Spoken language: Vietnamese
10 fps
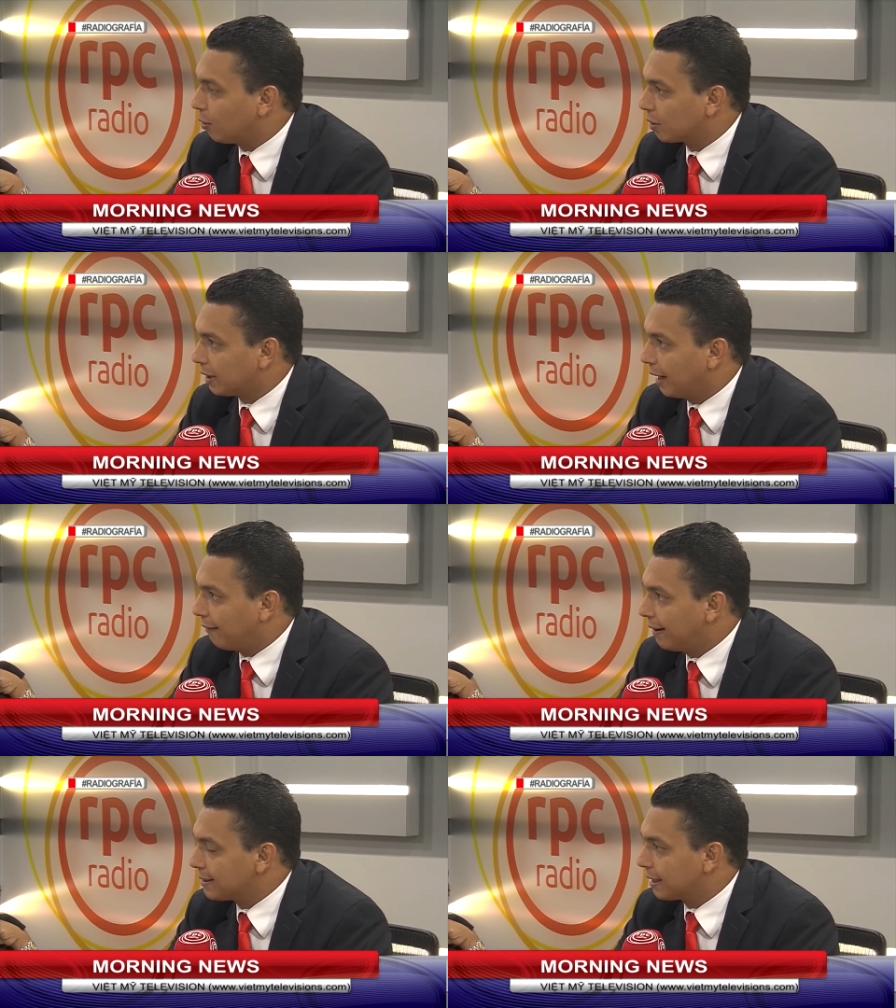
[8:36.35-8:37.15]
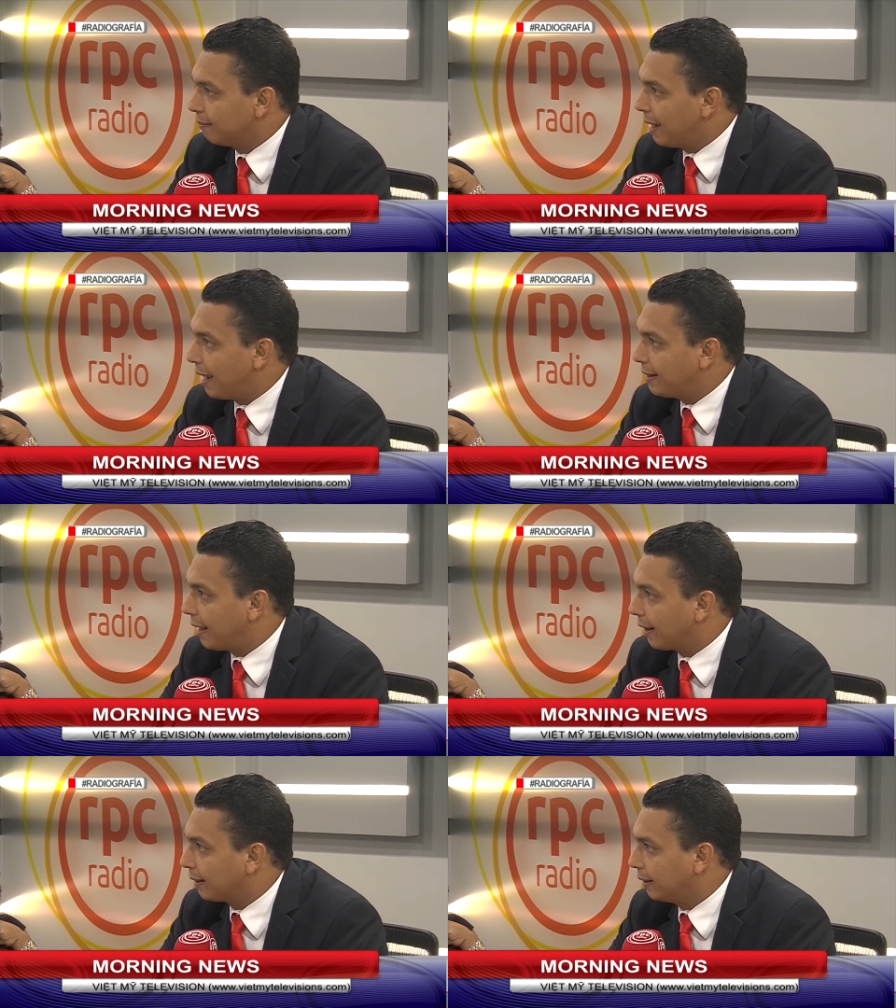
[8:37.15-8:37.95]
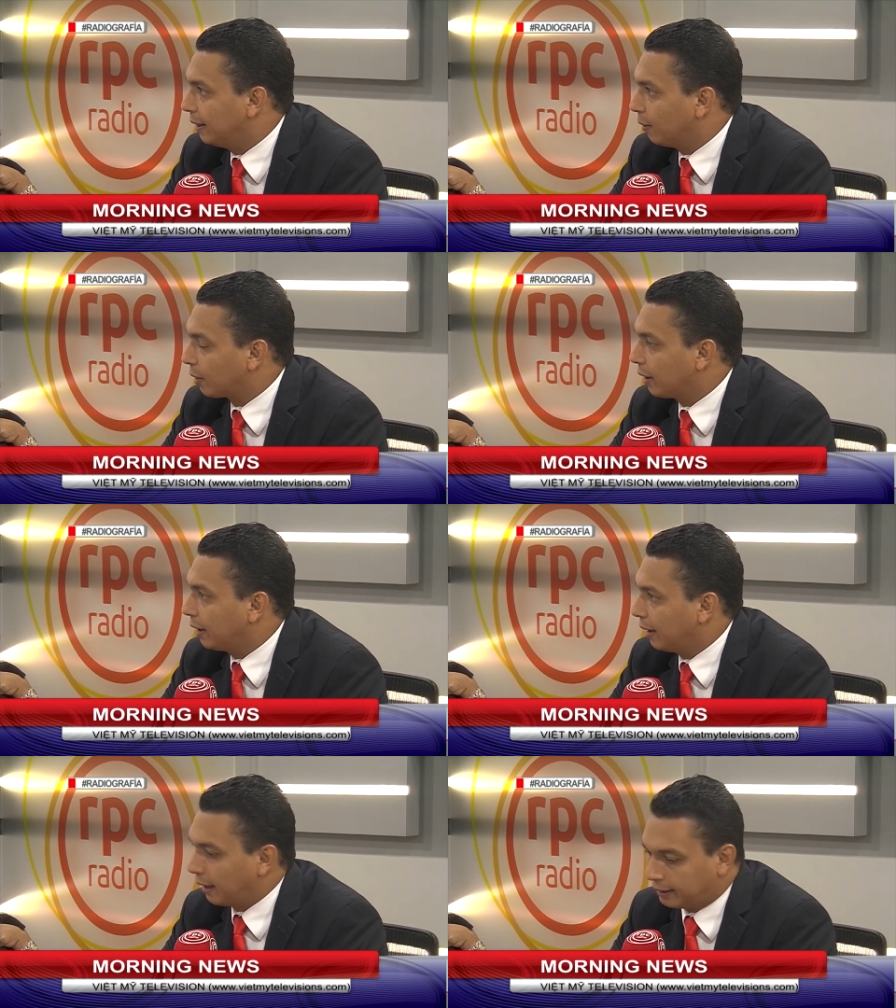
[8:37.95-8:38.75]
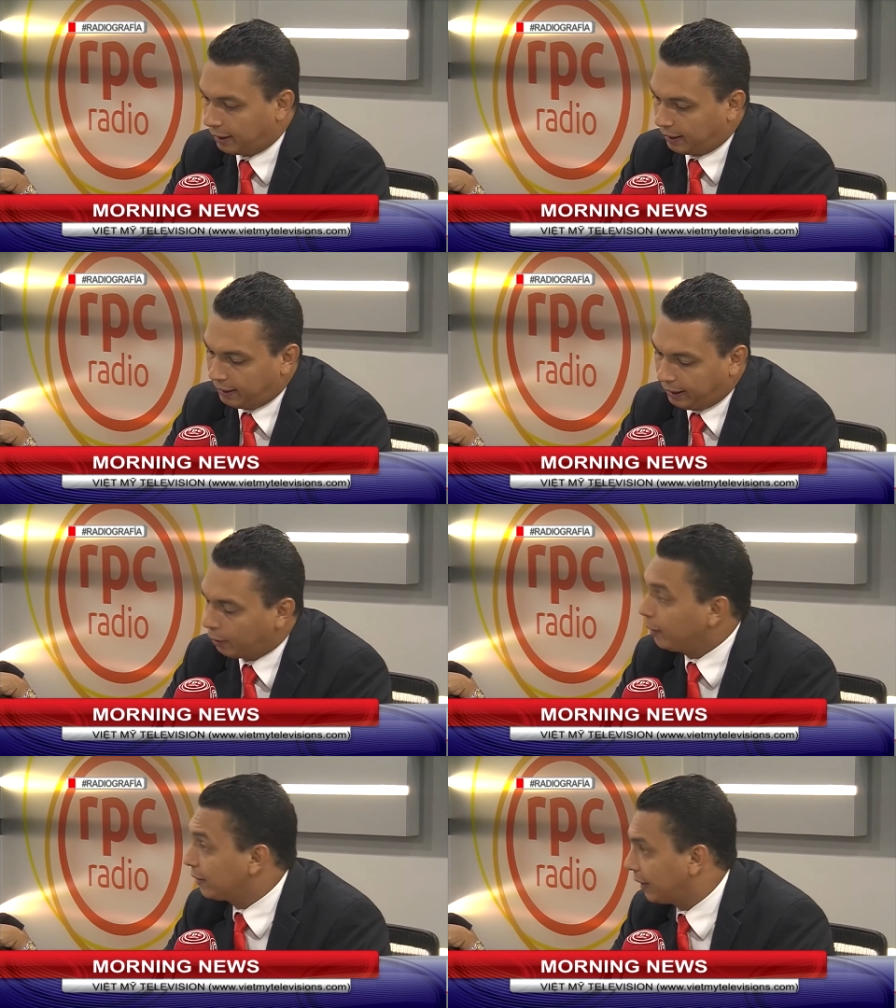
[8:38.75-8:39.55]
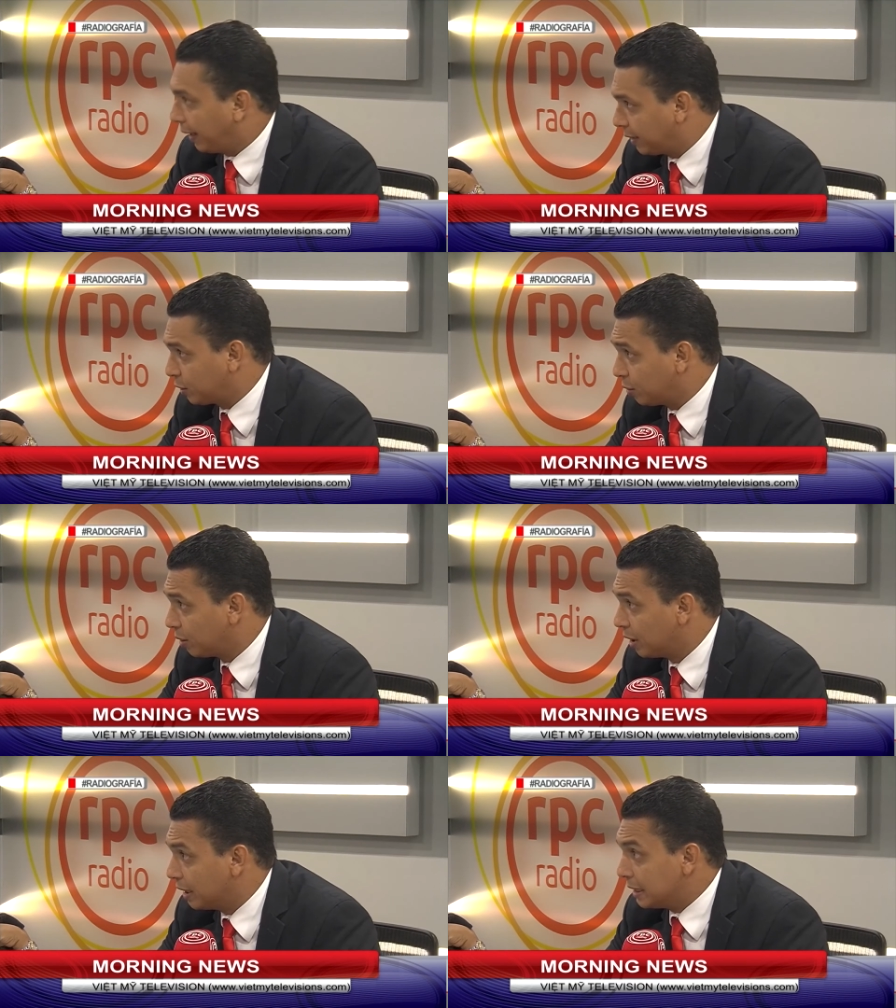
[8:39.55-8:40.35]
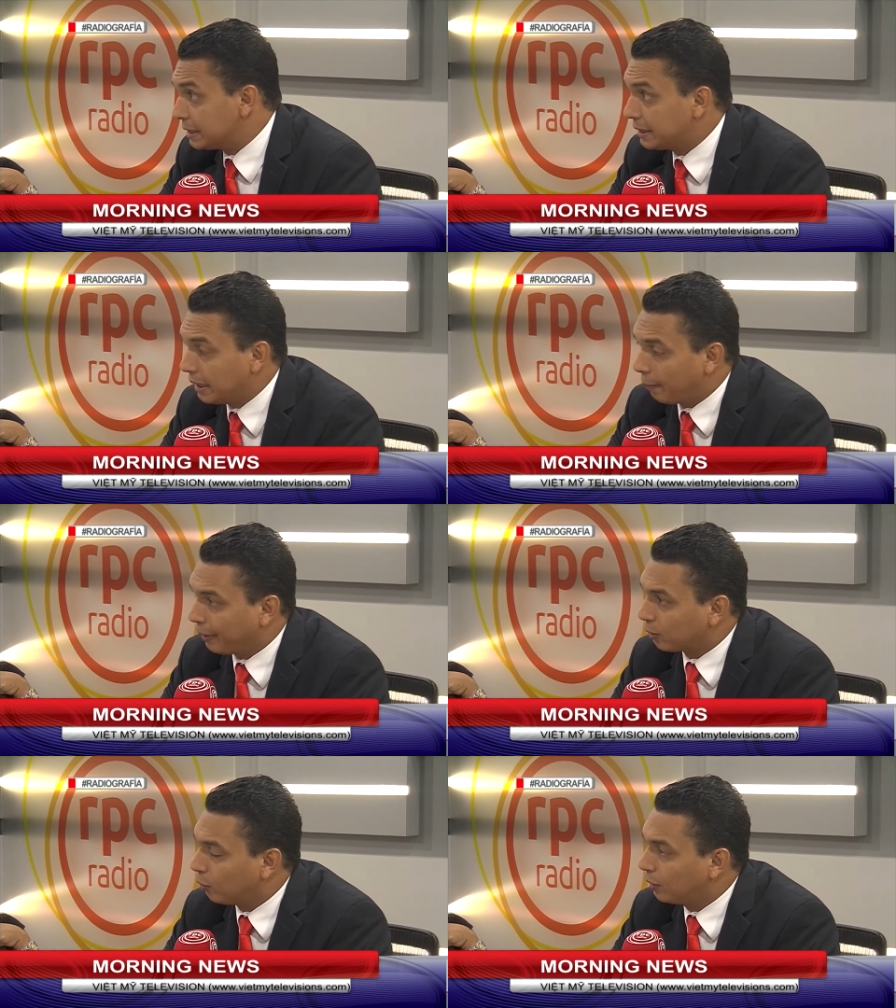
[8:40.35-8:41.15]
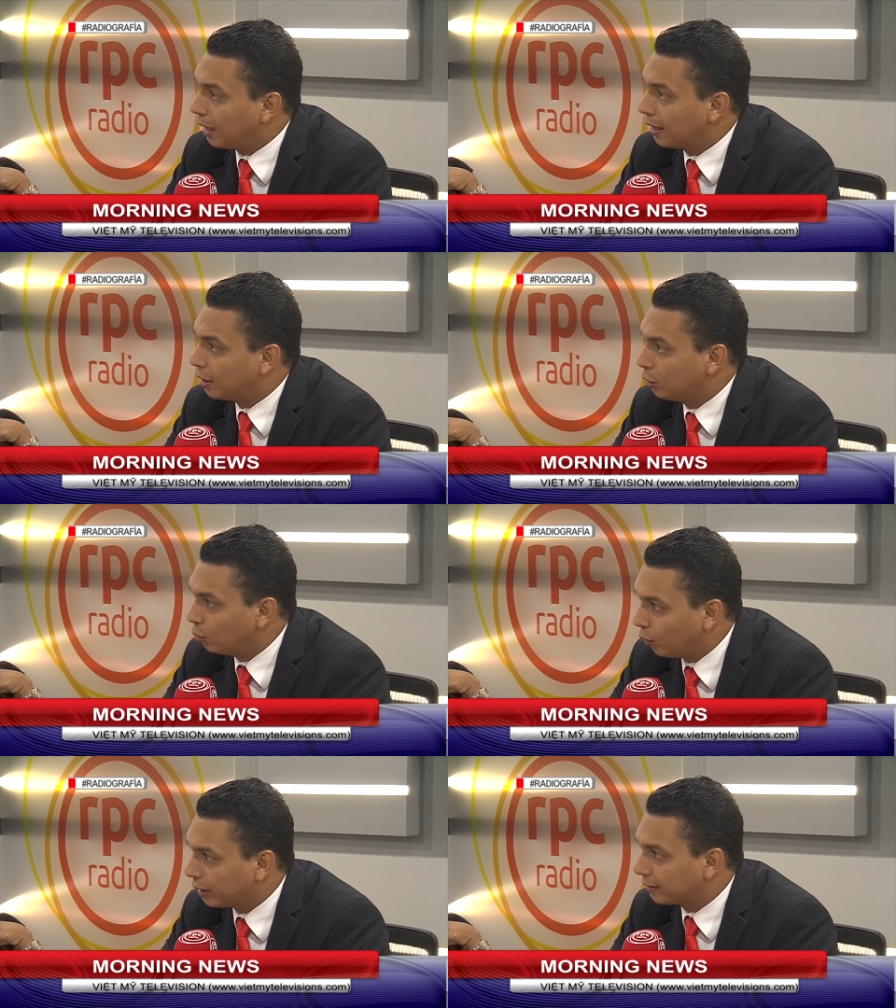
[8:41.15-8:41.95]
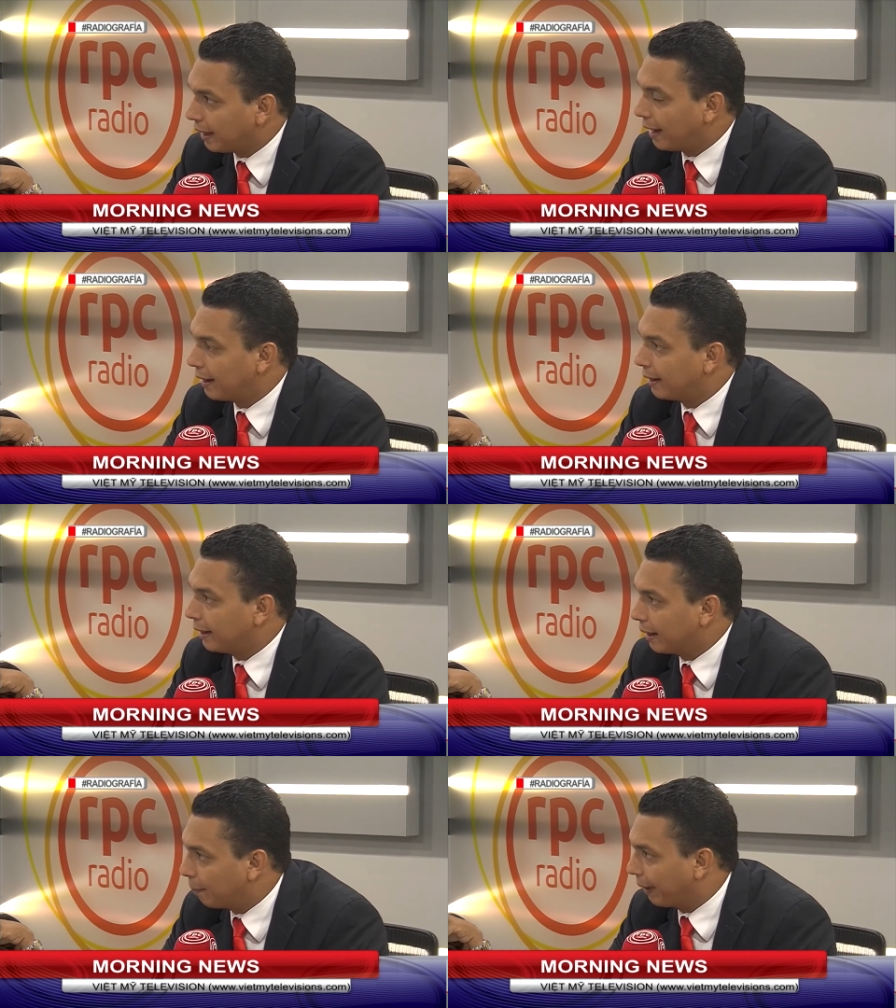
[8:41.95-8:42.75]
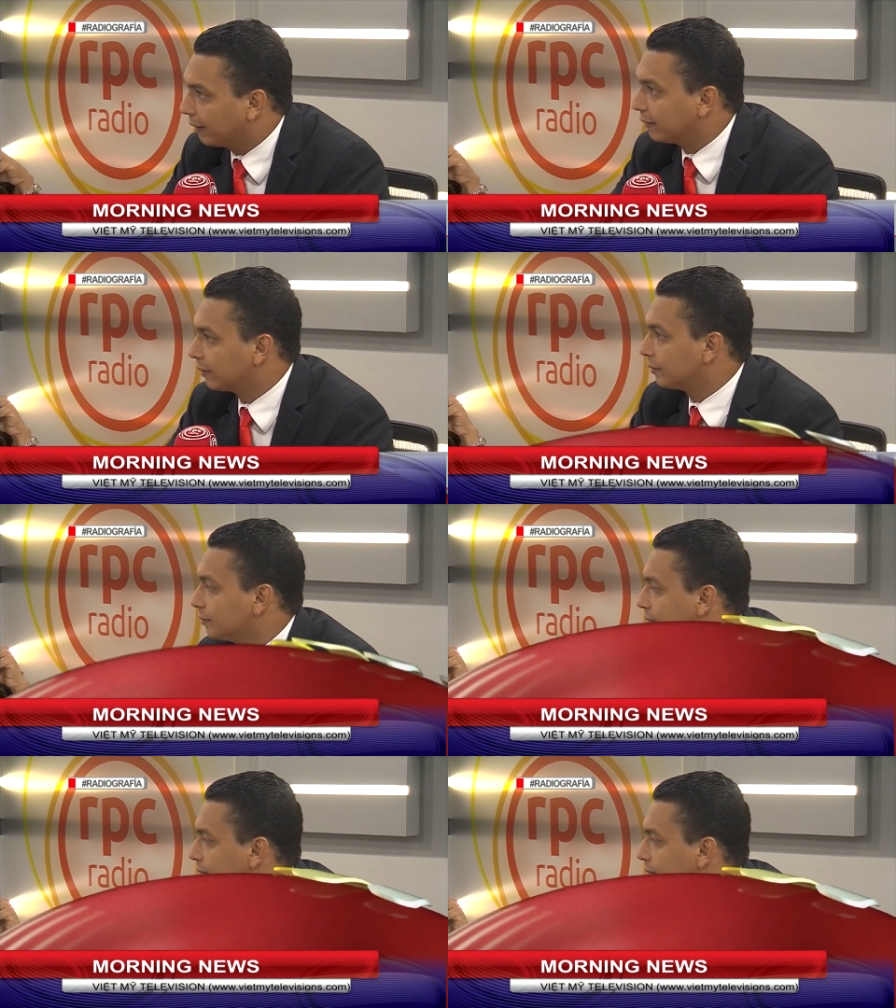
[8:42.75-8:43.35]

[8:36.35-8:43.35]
giữ thay chức ông Terriante. Quyết định từ chức của ông Francisco Javier Terriante diễn ra